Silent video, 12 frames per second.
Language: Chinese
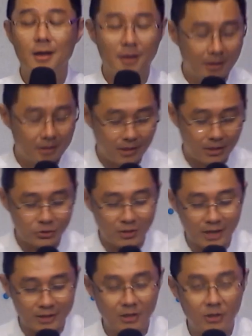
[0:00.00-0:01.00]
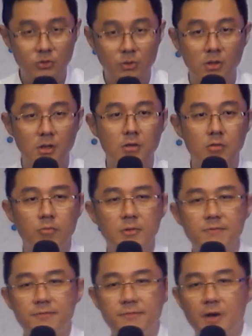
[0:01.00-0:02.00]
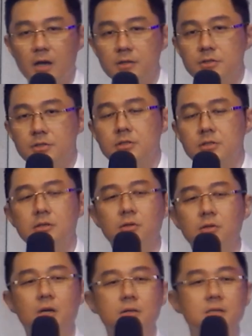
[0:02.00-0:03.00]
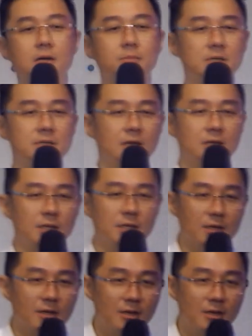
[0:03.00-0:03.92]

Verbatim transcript: 了，他就来到说，我们凡事都要赞美上帝。